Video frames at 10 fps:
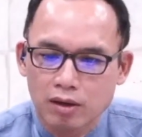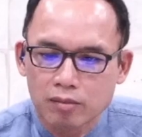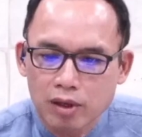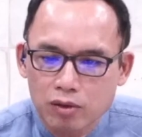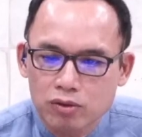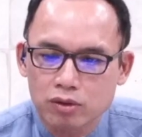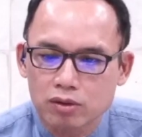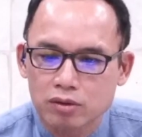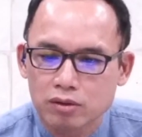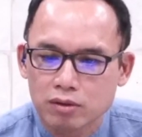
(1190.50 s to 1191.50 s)
เมื่อรู้สึก
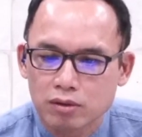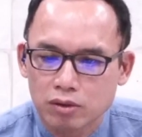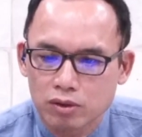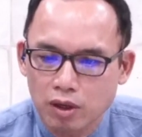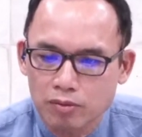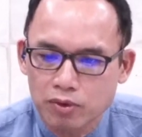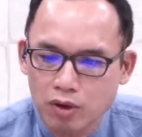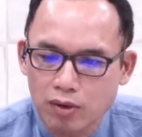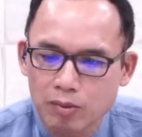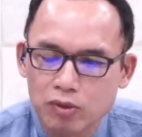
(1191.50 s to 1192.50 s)
คุณตอบสนอง
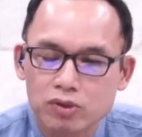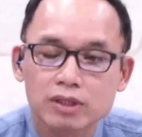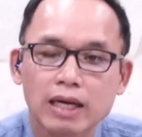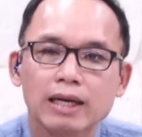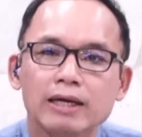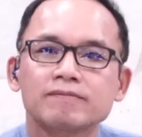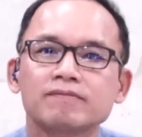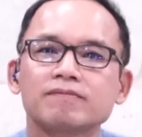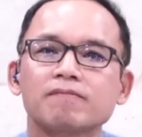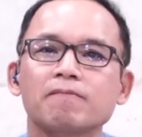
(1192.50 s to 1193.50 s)
ความรู้สึกอย่างไร
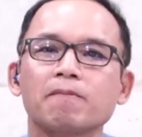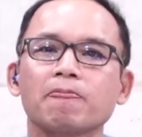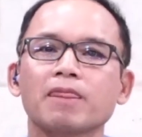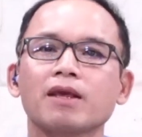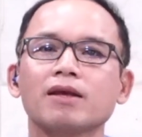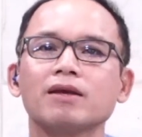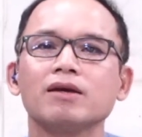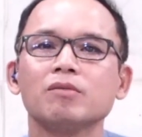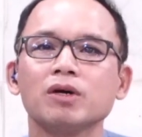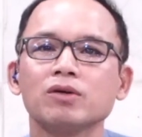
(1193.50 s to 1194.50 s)

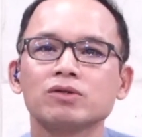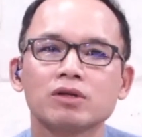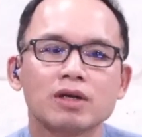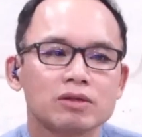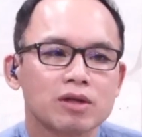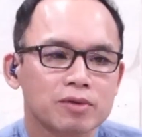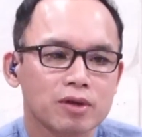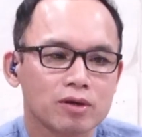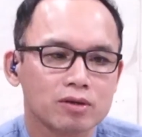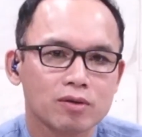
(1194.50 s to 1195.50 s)
เมื่อรู้สึกเราตอบสน
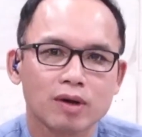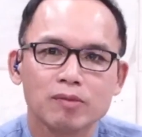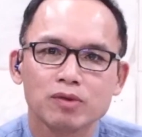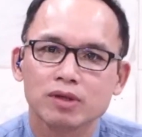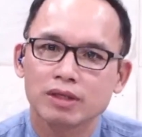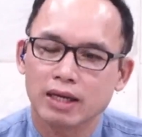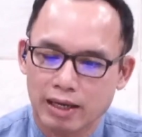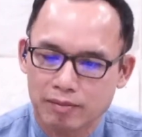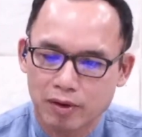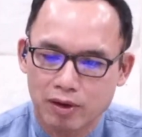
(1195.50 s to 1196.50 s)
องต่อความรู้สึกอย่างไร
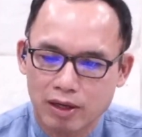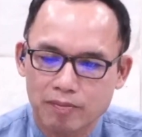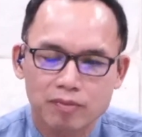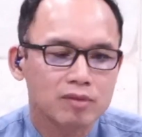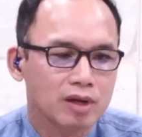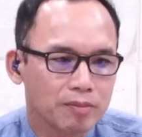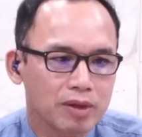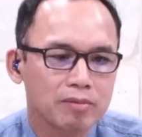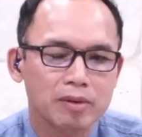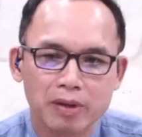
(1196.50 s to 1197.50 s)
พี่น้องครับคำ
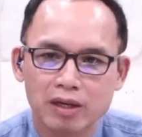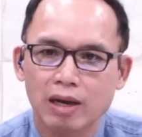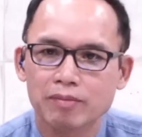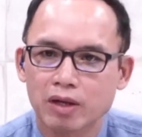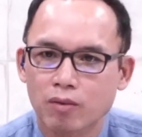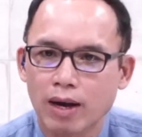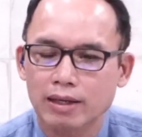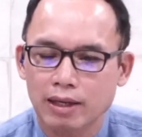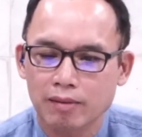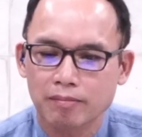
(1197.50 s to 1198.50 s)
นี้มันเป็นคำที่กว้าง
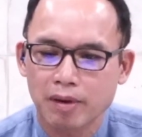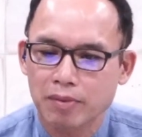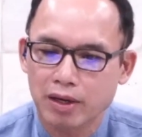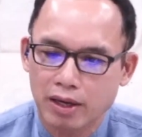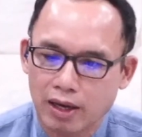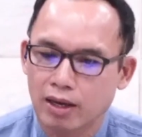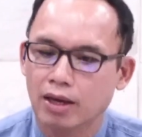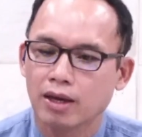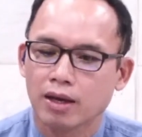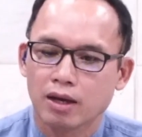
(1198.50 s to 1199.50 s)
นะครับ ไม่เพียงแค่
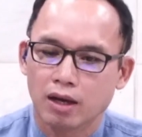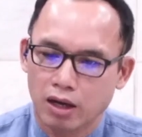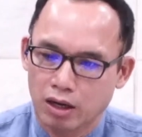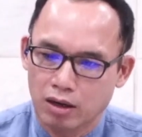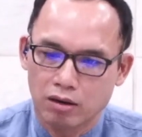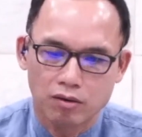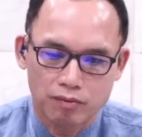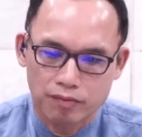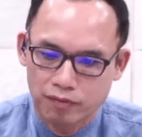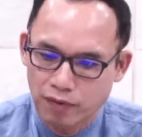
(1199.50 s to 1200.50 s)

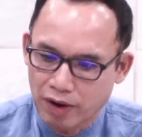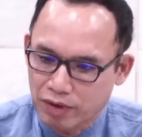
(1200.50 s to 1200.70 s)
ฝ่ายวิญ